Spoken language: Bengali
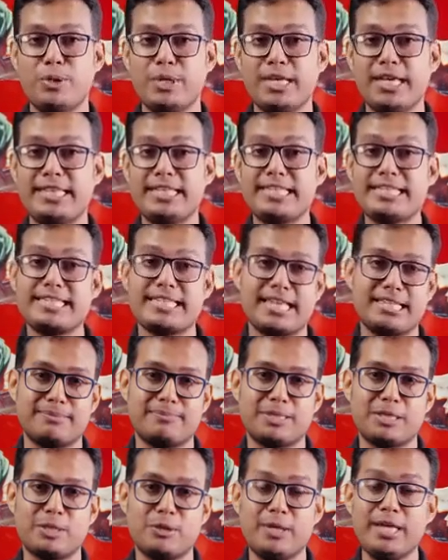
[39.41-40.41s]
পরীক্ষা দিয়ে চান্স
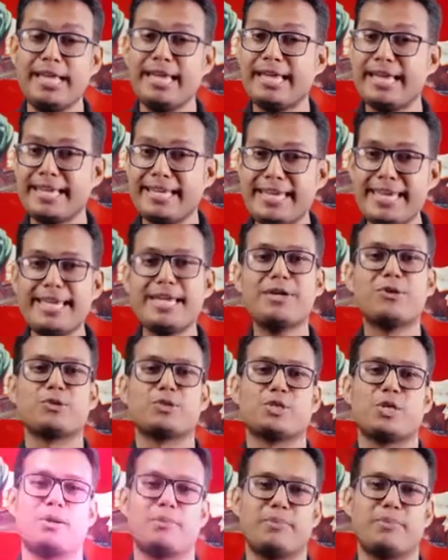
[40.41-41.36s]
পেতে হলে কি কি করতে